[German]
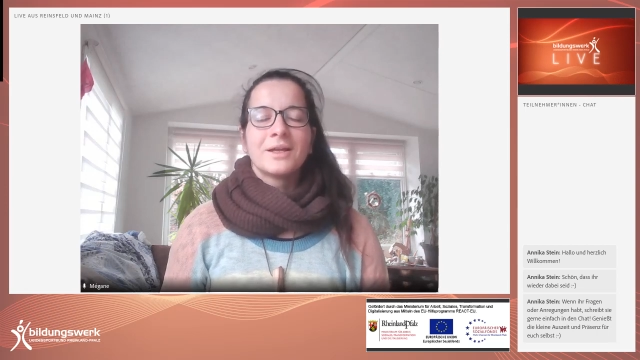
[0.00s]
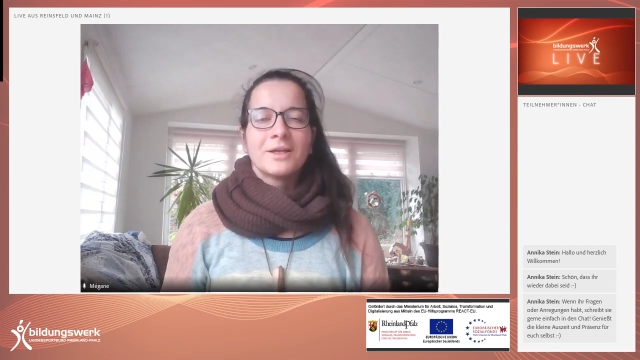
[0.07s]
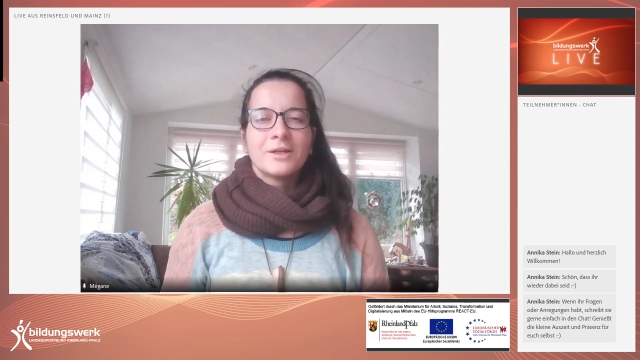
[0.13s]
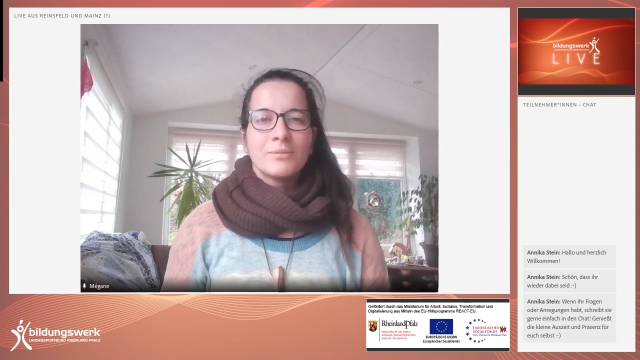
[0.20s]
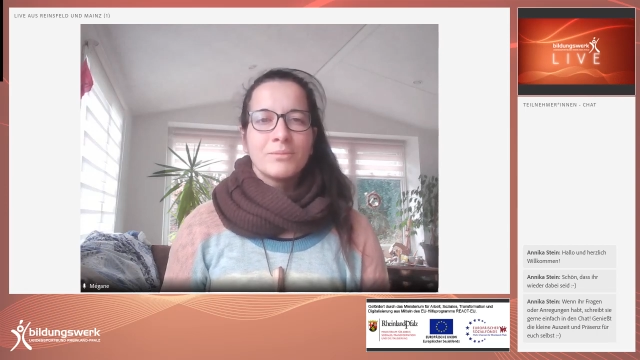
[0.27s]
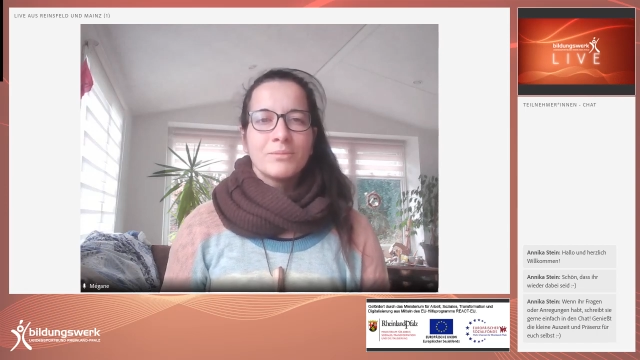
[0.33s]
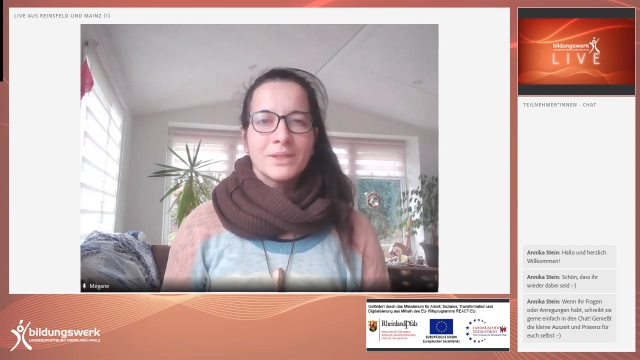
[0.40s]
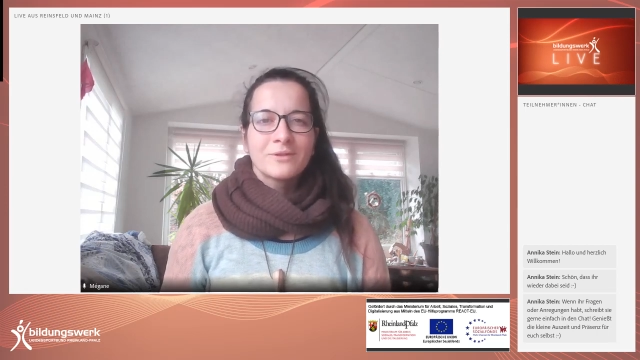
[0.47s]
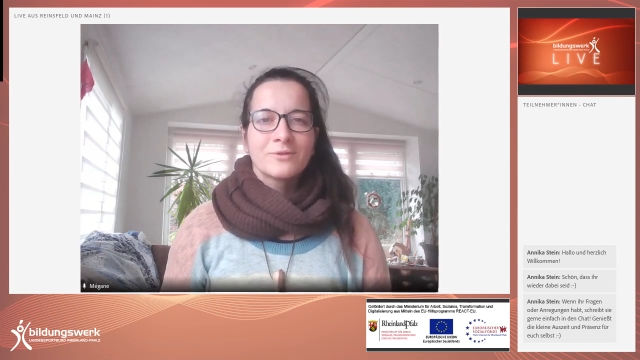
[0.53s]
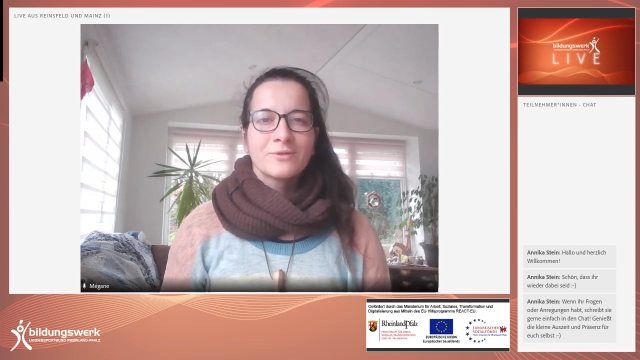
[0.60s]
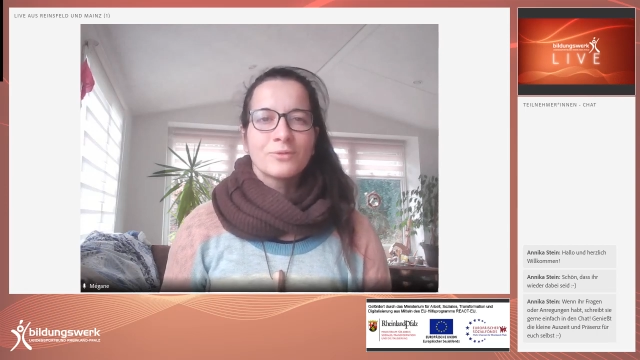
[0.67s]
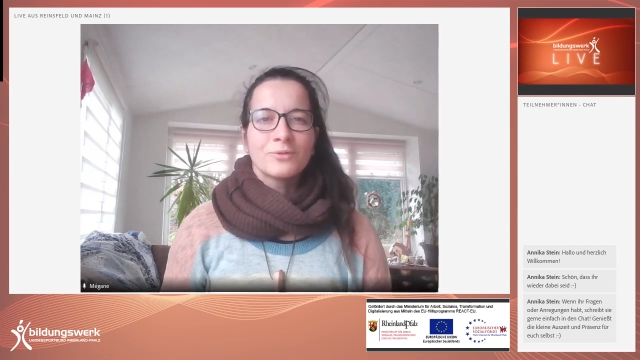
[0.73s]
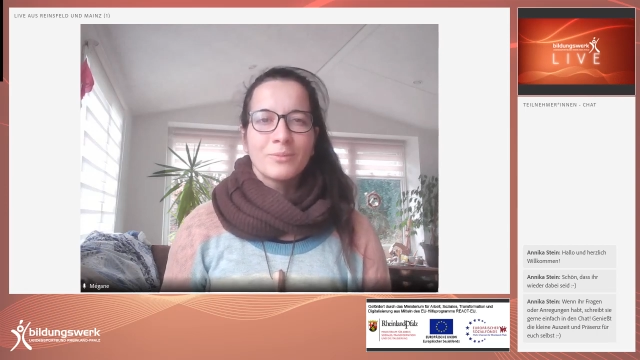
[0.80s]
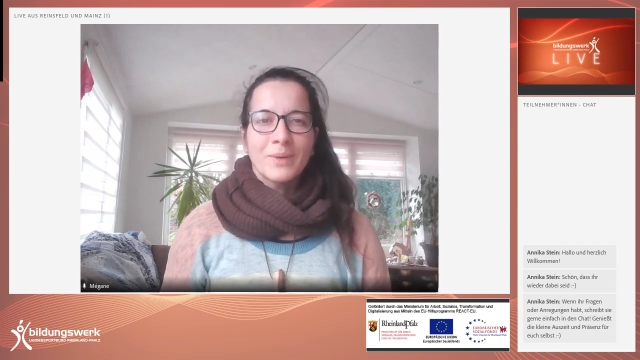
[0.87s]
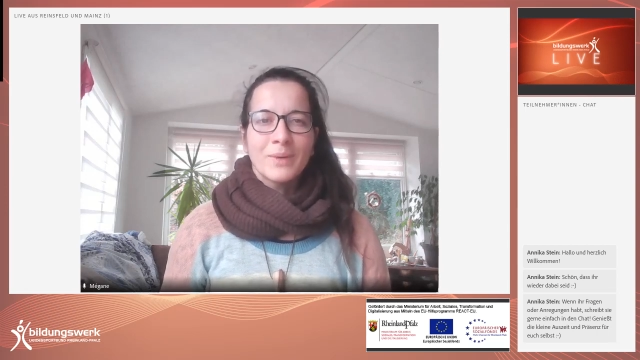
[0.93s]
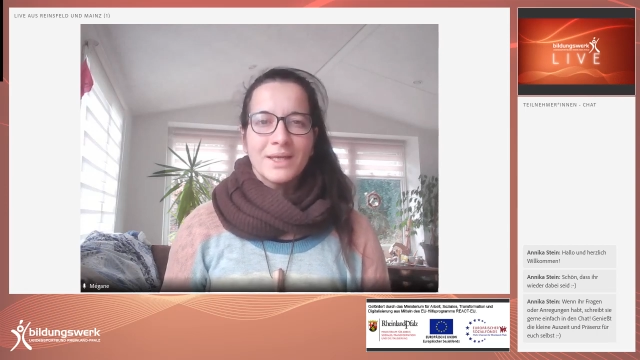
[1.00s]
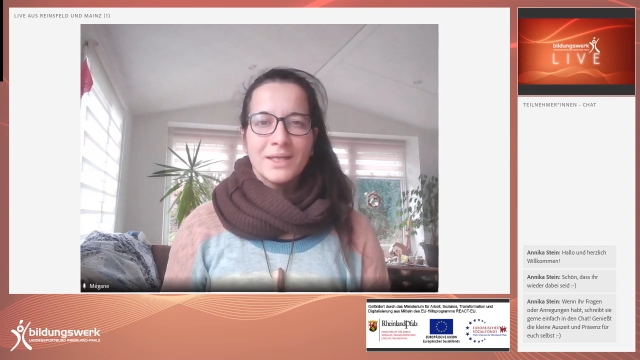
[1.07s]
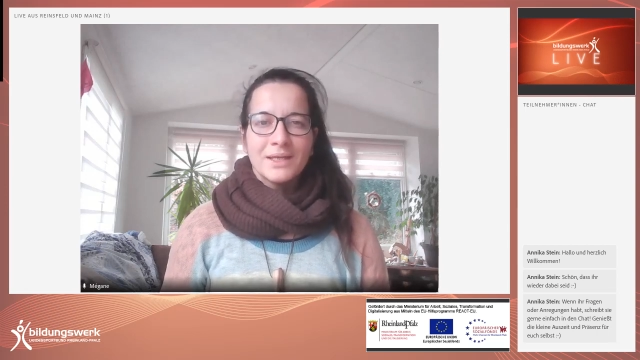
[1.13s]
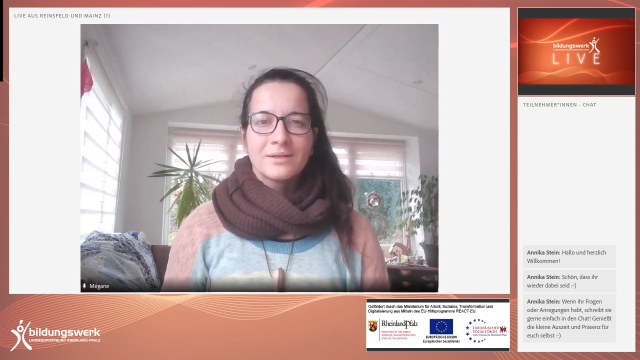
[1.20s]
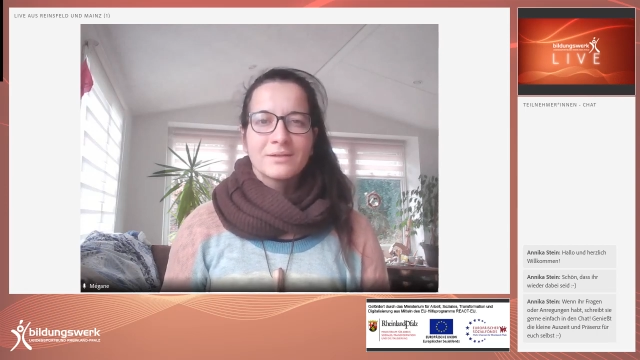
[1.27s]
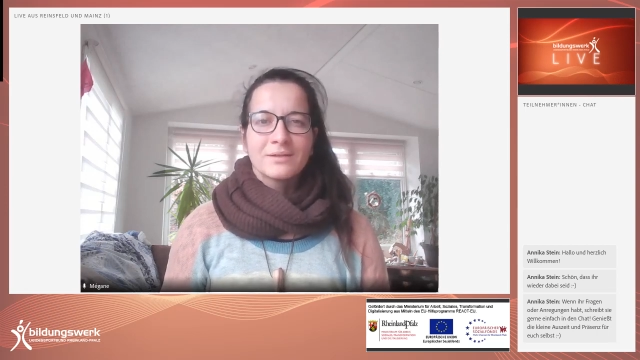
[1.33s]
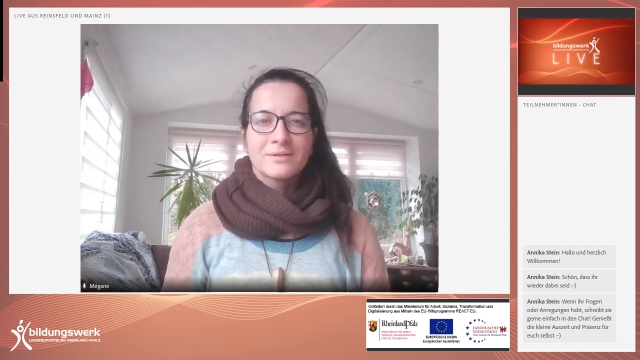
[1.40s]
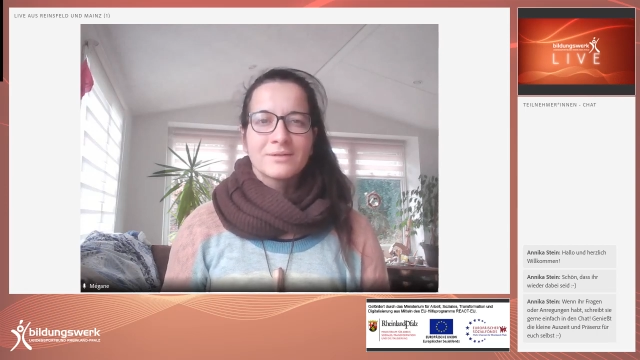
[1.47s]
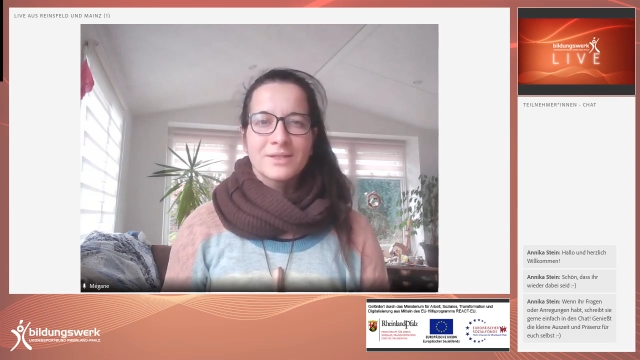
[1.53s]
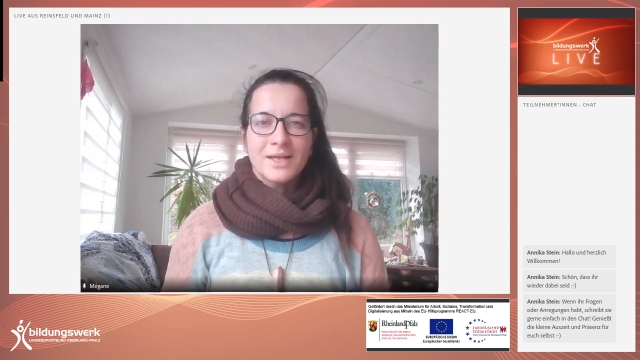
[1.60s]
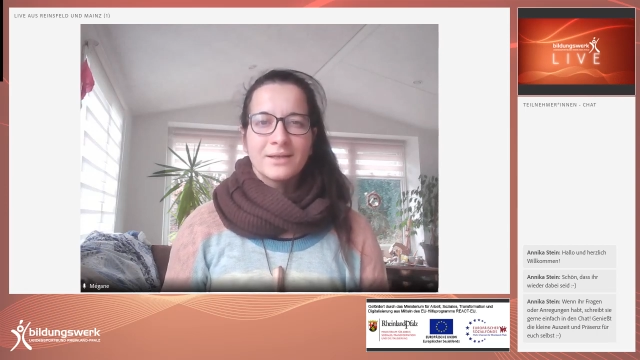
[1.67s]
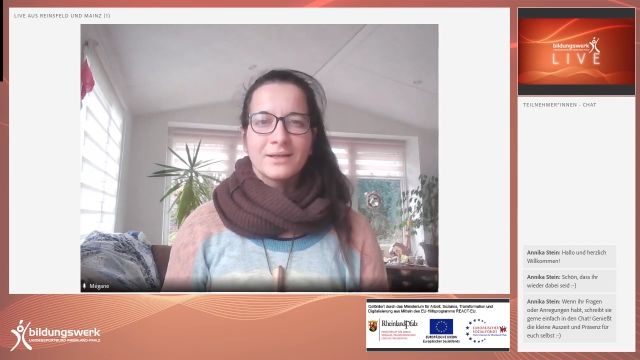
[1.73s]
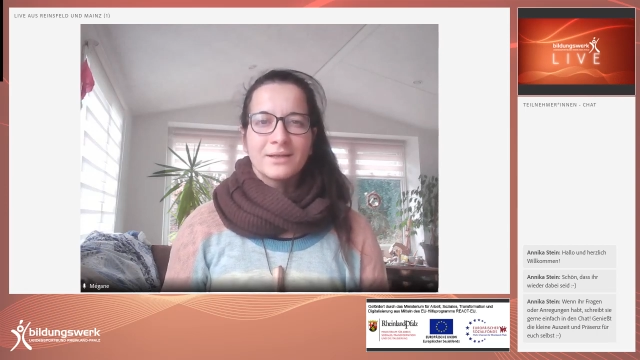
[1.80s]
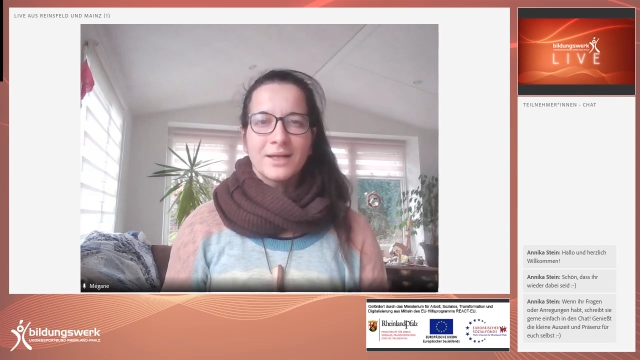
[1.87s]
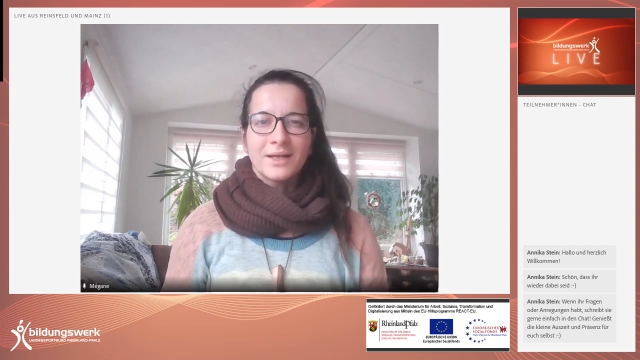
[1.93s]
mit und bei ihnen
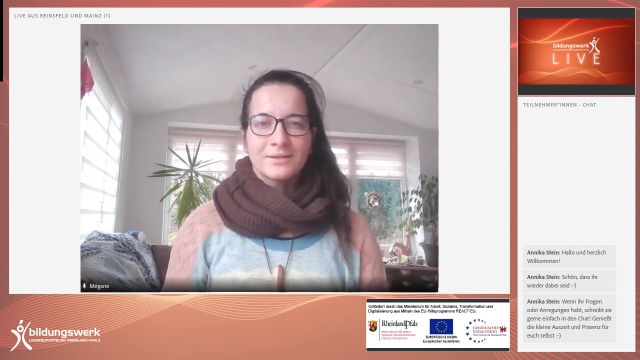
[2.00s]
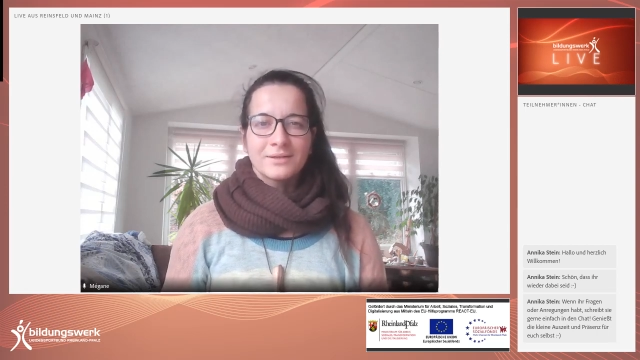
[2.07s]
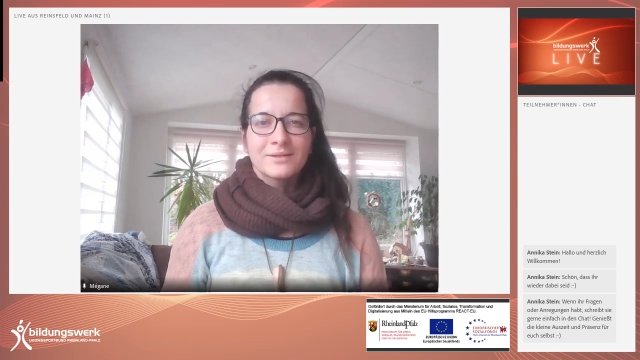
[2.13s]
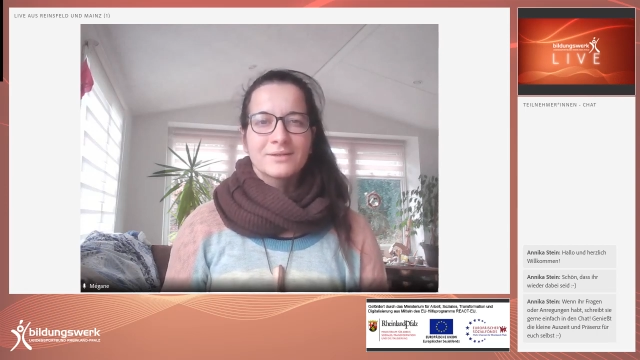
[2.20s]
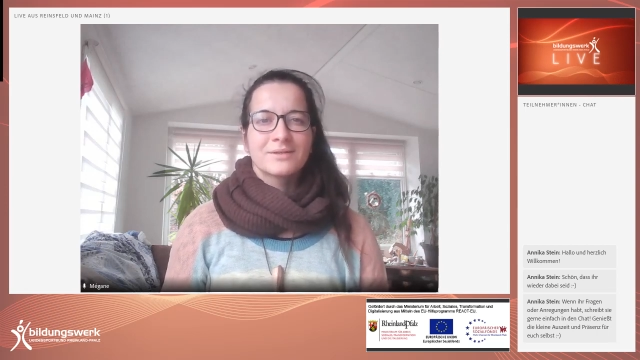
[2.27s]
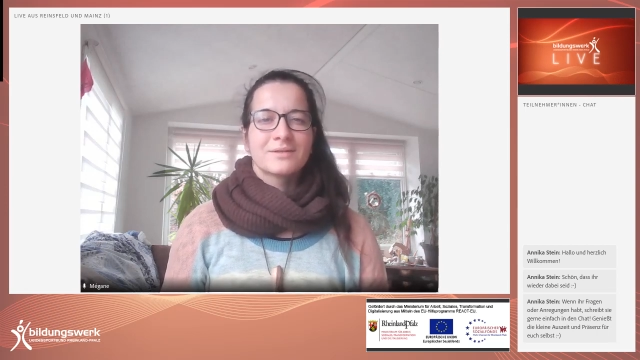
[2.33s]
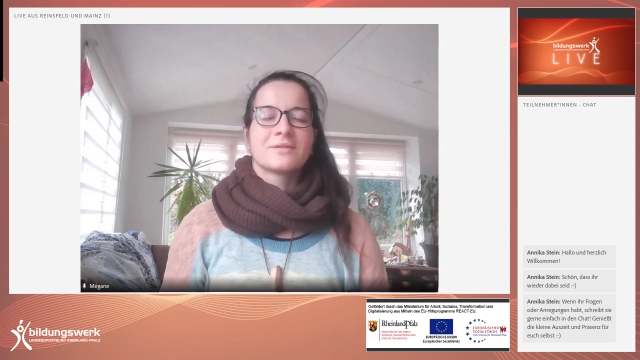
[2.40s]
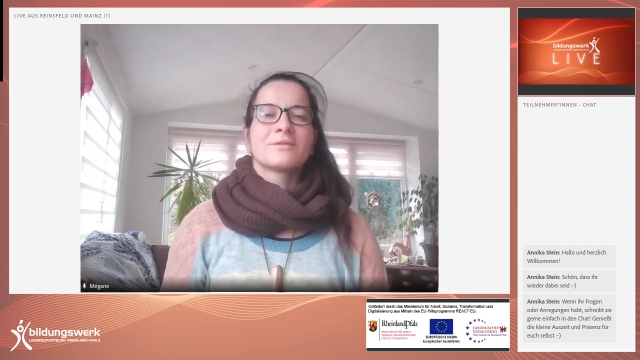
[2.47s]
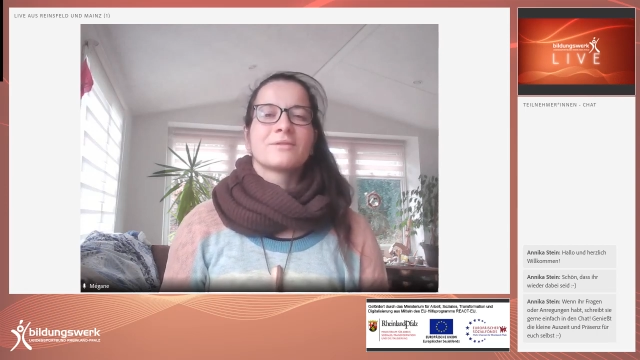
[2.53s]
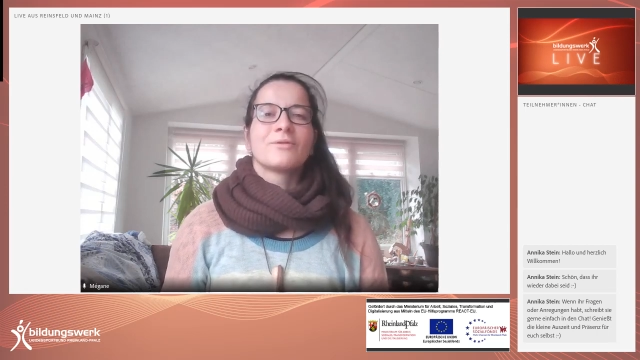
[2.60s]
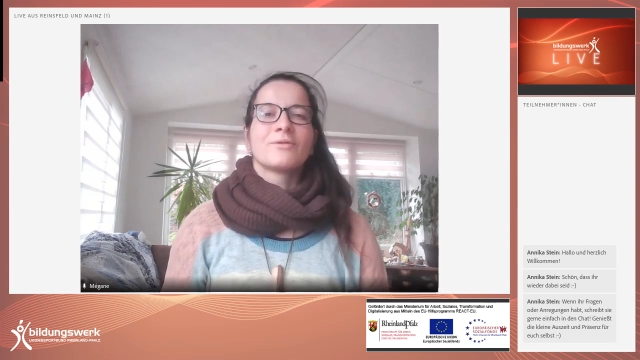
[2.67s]
sein kannst,